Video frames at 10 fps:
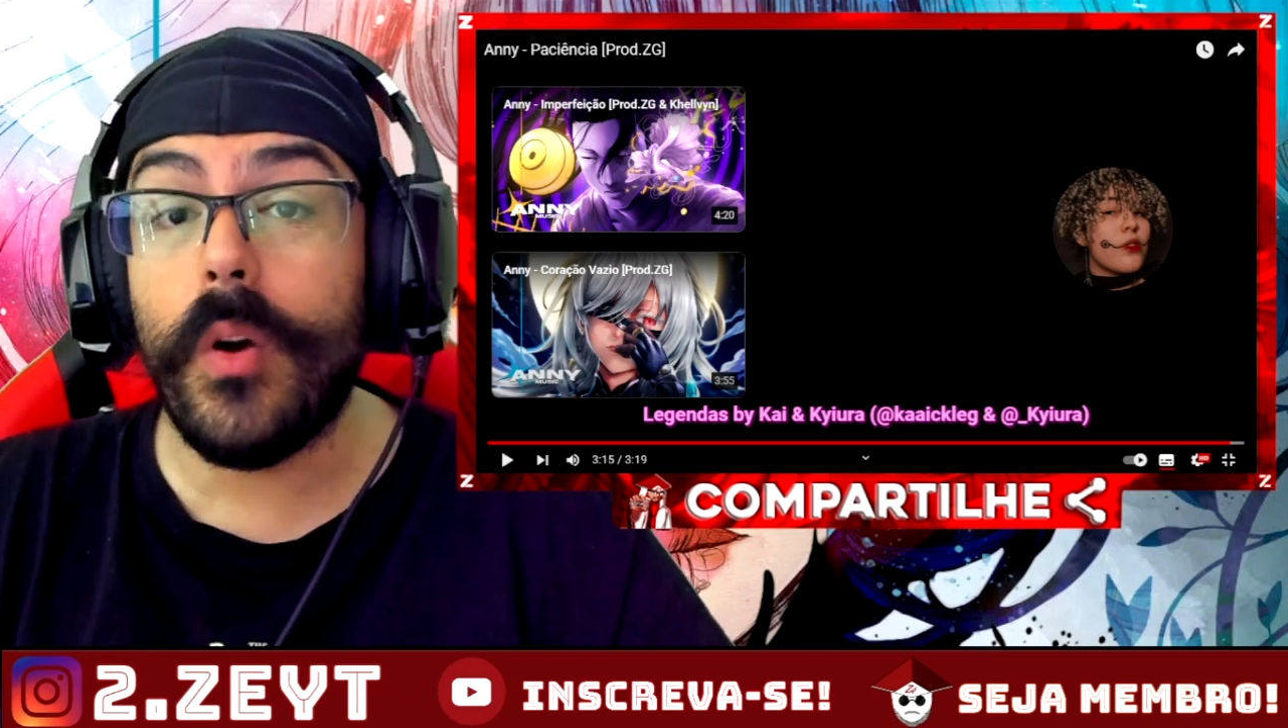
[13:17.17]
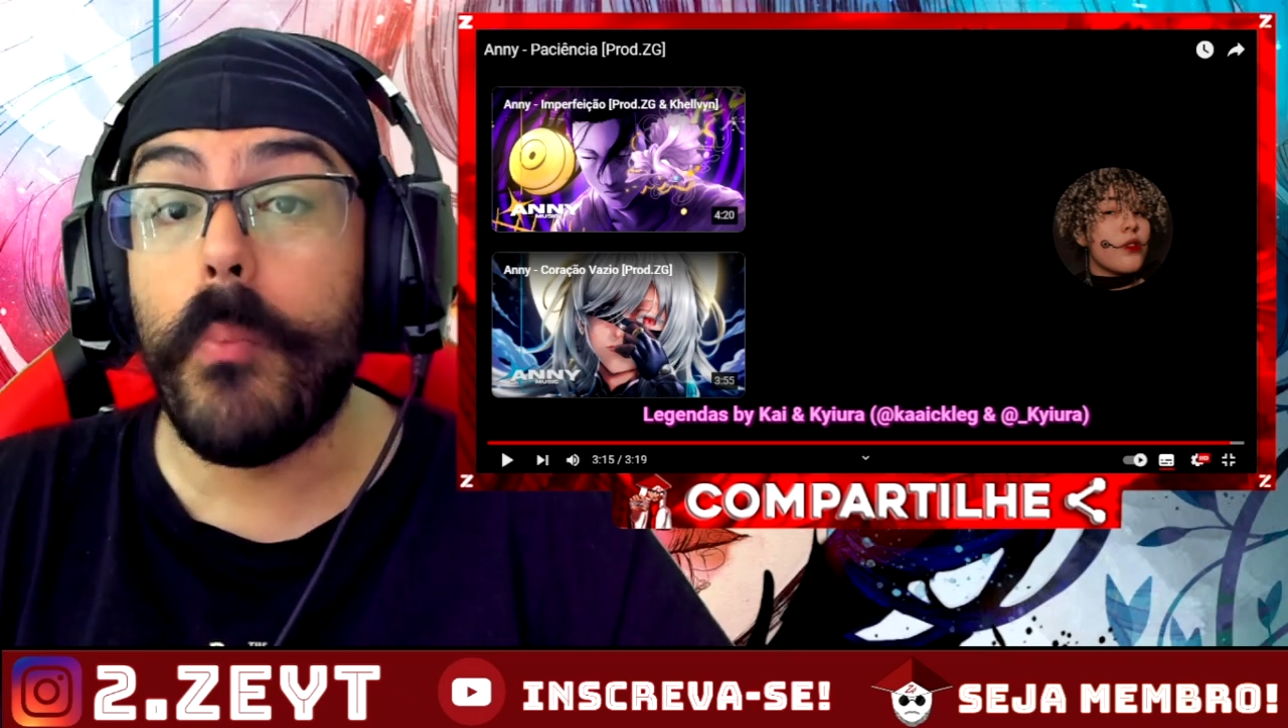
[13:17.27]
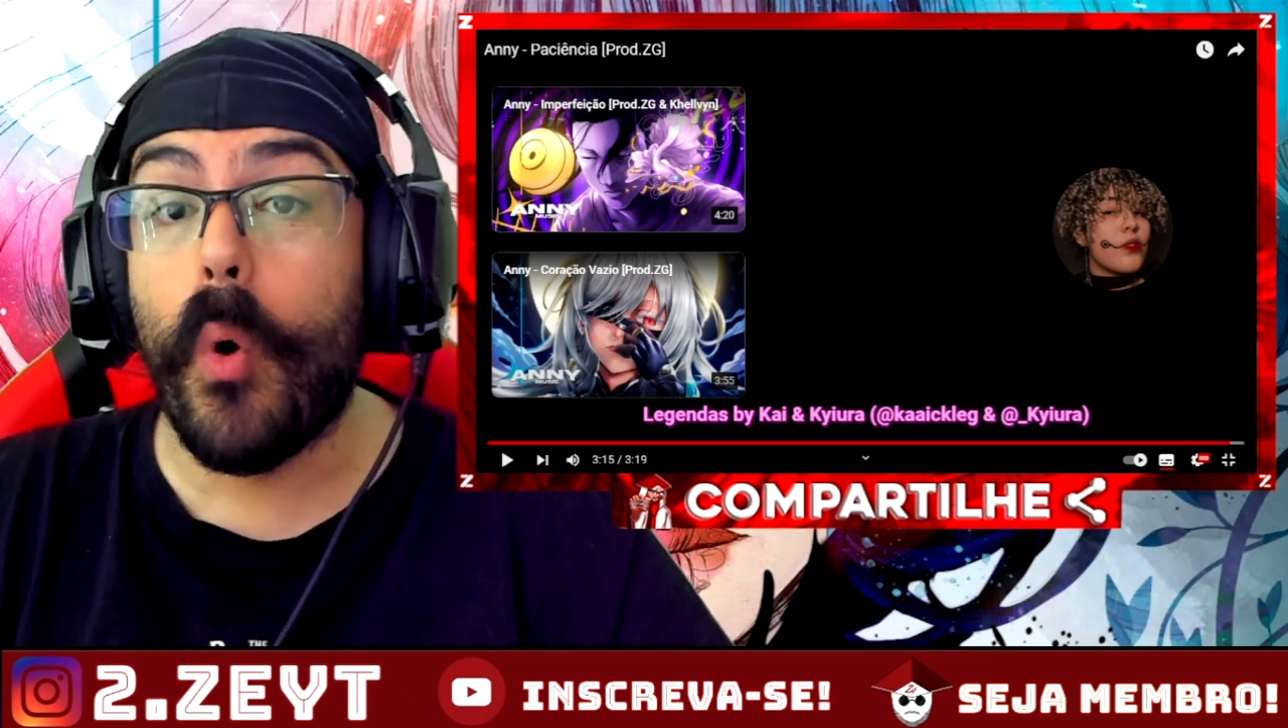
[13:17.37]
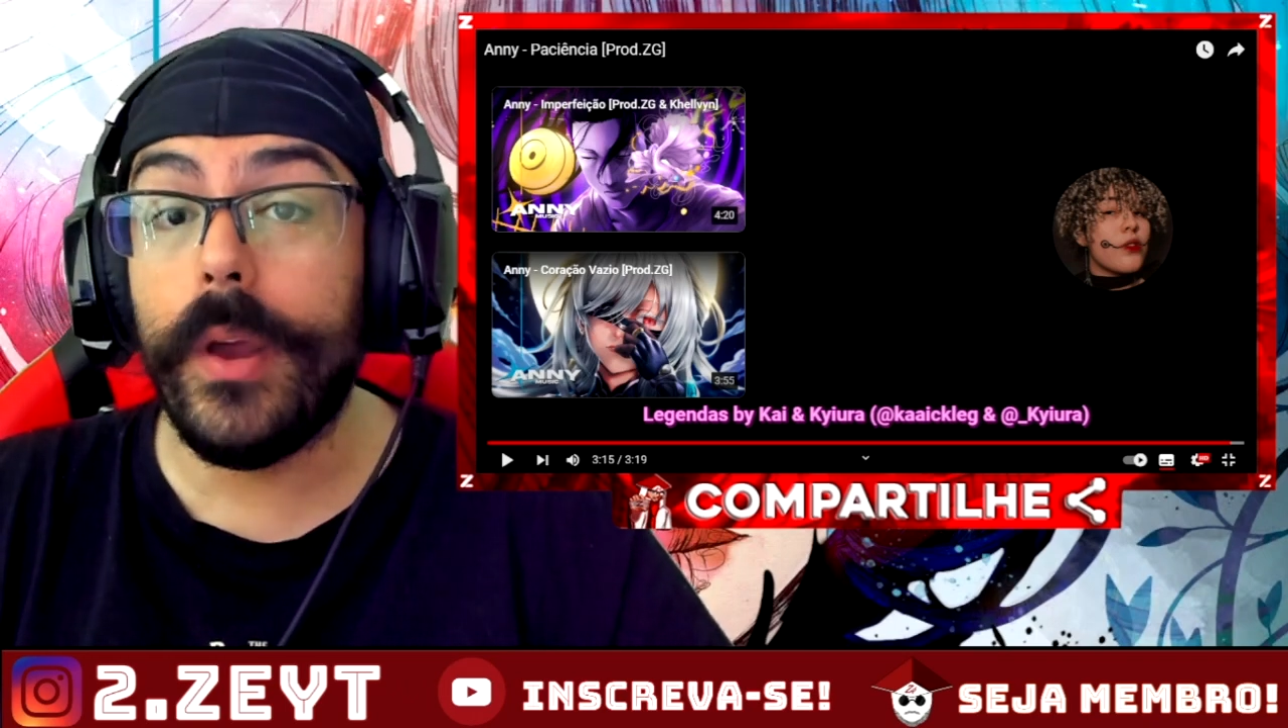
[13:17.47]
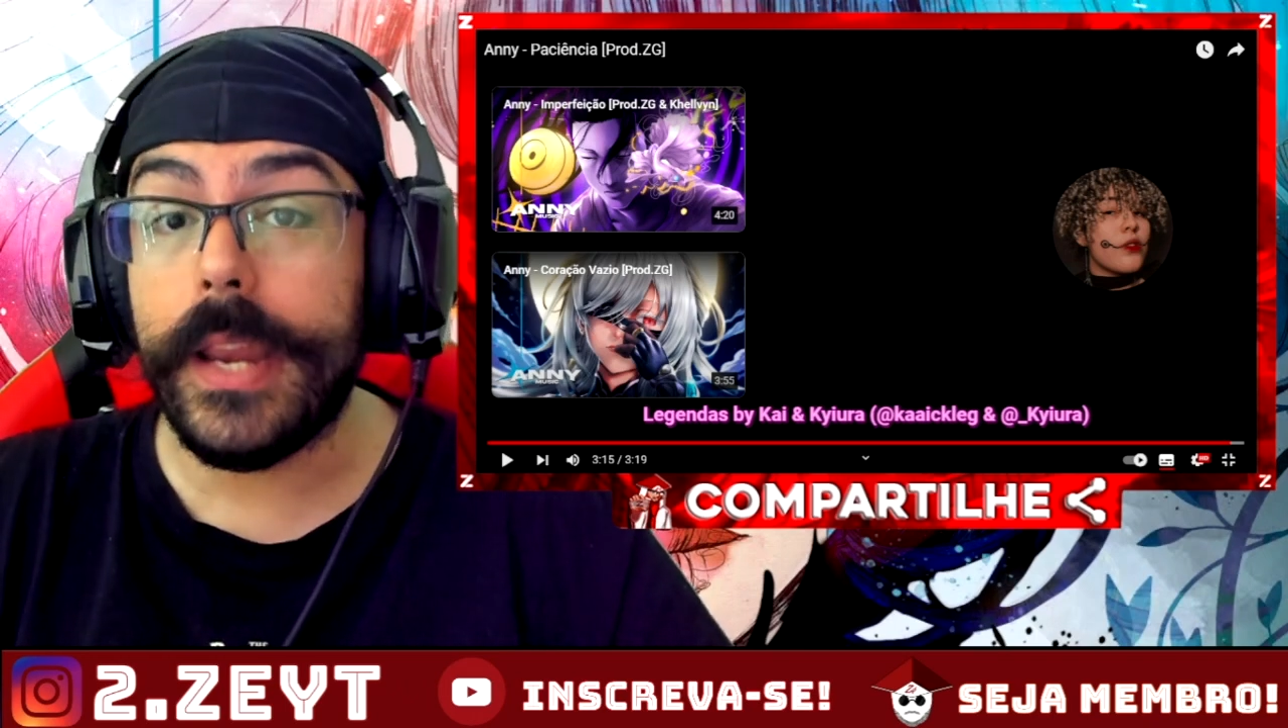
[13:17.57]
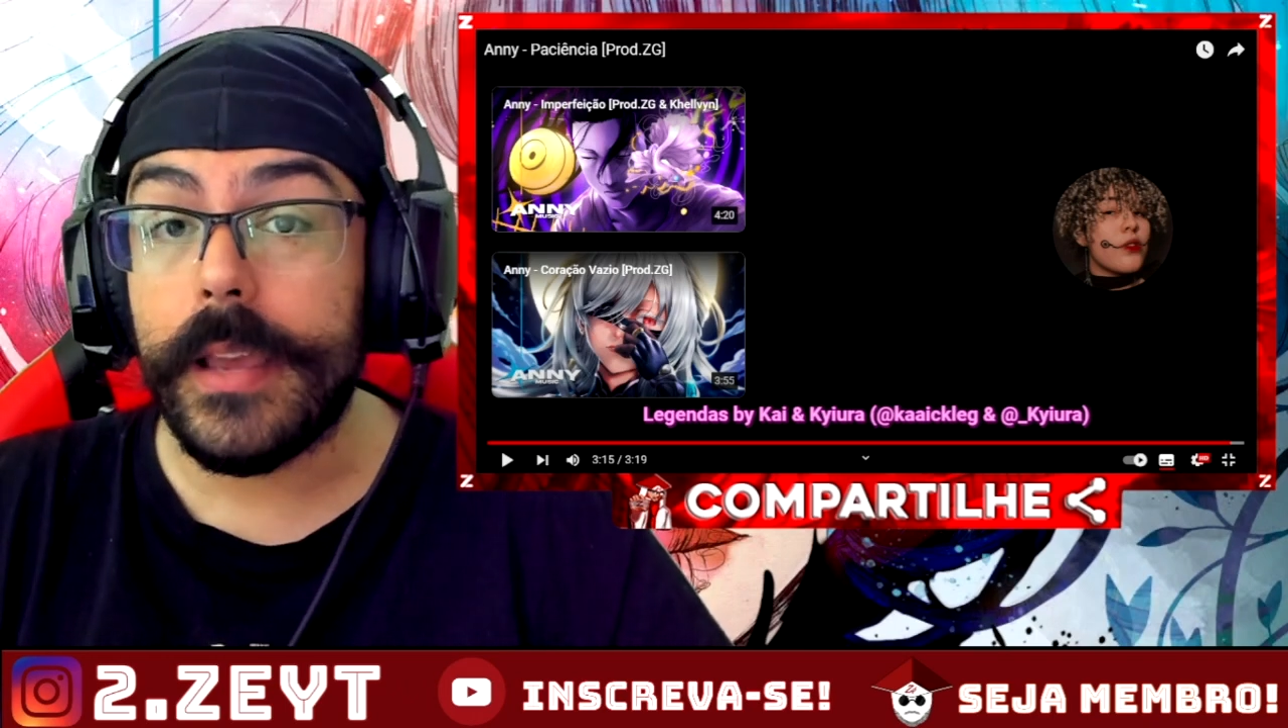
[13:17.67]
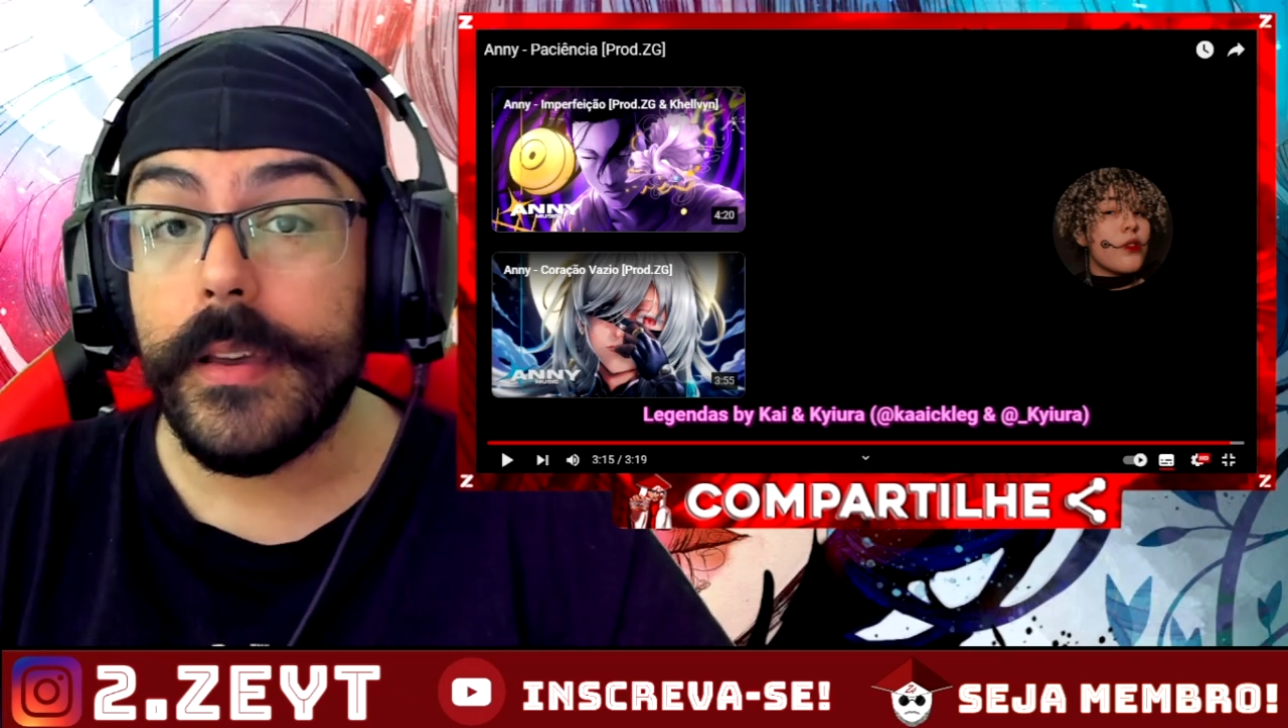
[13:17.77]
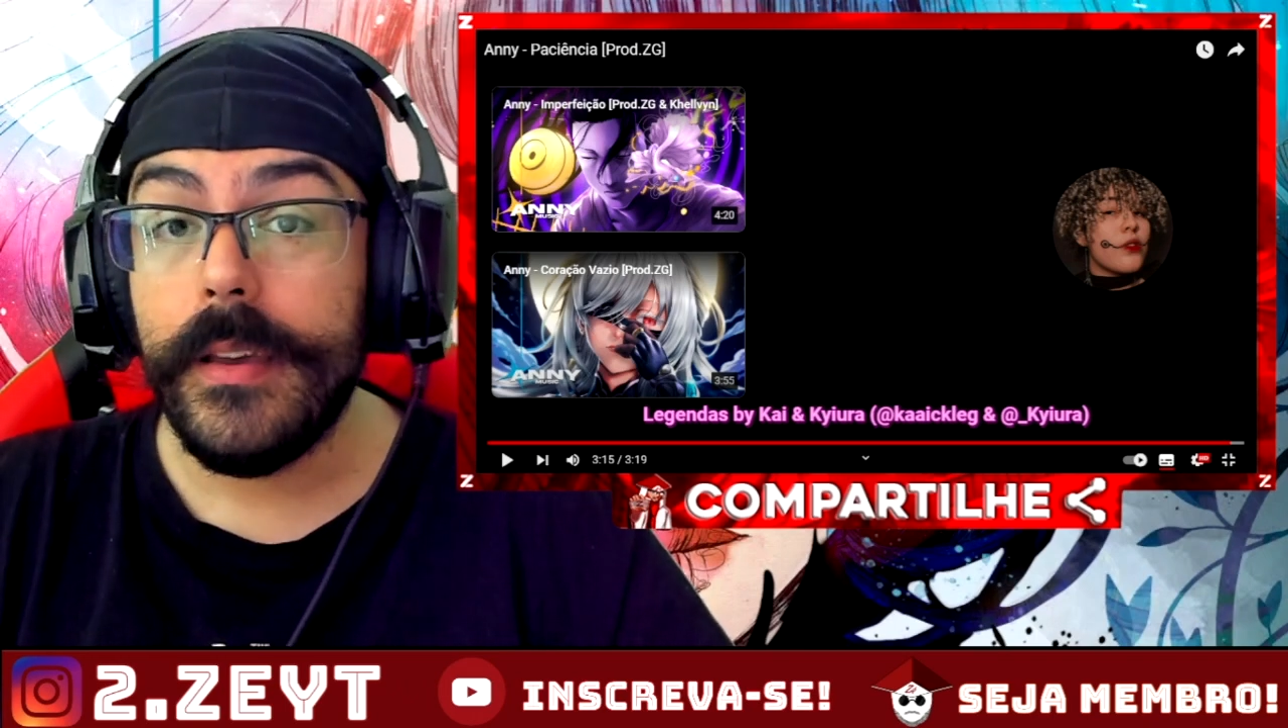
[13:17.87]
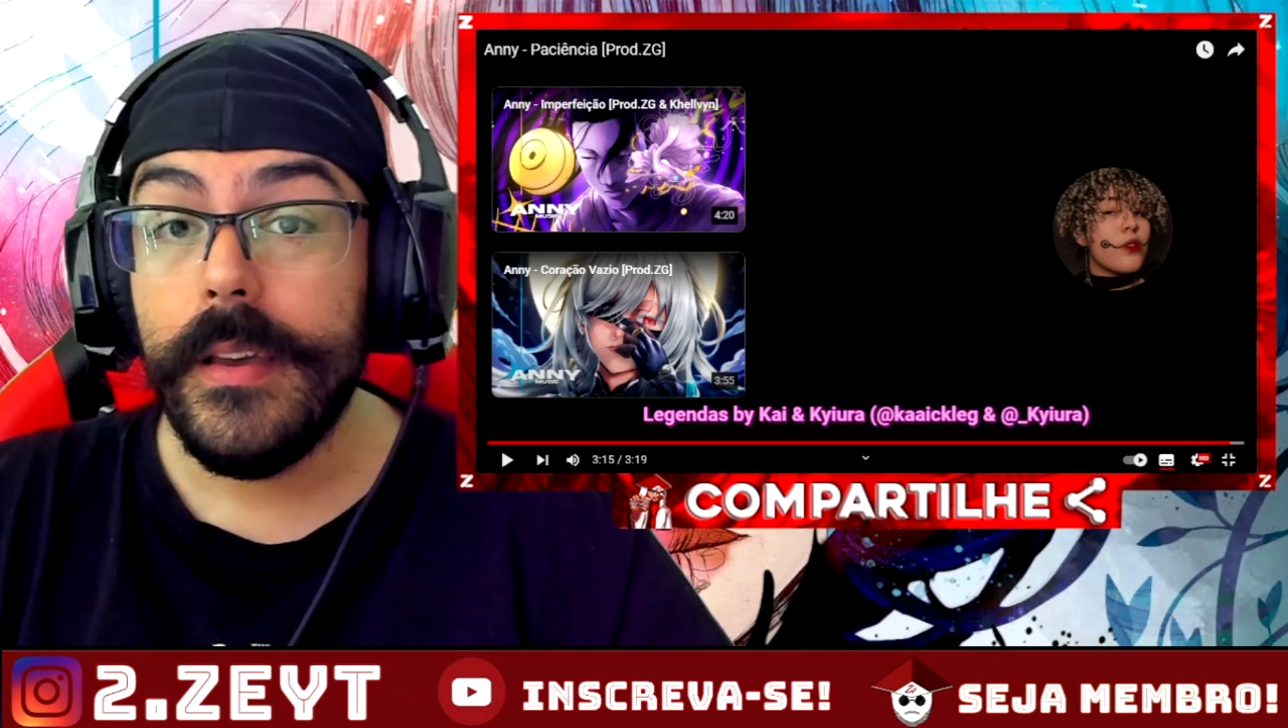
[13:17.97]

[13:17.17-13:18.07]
Omori.